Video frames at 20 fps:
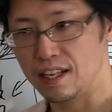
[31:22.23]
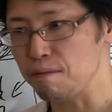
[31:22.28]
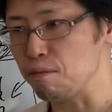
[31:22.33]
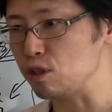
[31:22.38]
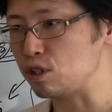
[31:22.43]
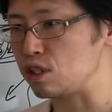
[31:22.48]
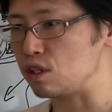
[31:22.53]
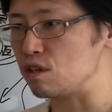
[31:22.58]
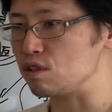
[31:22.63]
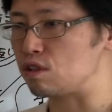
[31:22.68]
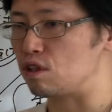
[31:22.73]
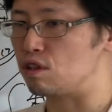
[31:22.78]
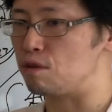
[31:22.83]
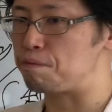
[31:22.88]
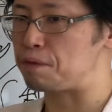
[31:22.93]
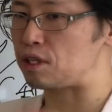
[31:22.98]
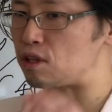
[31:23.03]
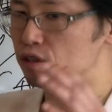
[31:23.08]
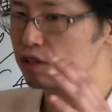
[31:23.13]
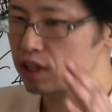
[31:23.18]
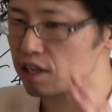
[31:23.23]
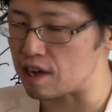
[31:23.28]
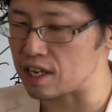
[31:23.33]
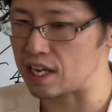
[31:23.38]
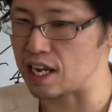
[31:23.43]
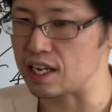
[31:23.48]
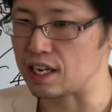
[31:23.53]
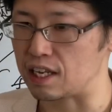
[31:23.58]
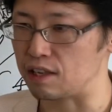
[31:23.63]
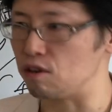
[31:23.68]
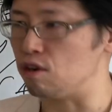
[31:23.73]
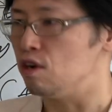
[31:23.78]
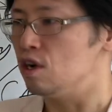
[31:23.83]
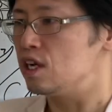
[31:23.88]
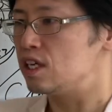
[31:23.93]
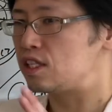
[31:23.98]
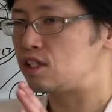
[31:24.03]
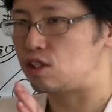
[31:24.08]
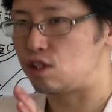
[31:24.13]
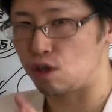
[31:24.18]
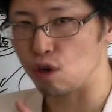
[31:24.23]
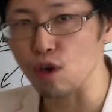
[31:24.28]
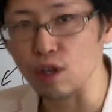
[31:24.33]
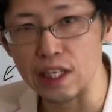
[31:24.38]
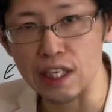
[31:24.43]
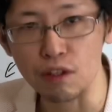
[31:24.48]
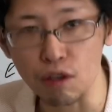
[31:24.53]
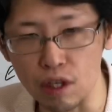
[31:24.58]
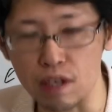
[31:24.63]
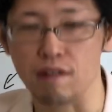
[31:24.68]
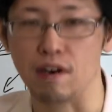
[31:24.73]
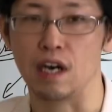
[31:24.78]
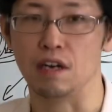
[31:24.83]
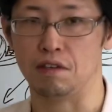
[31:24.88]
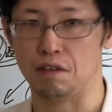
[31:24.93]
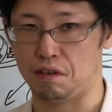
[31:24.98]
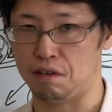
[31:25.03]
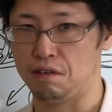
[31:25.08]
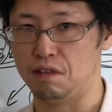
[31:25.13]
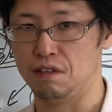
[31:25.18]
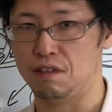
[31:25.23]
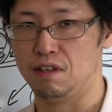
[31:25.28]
でもちろんその美徳ではないけど必要な時はあるよ。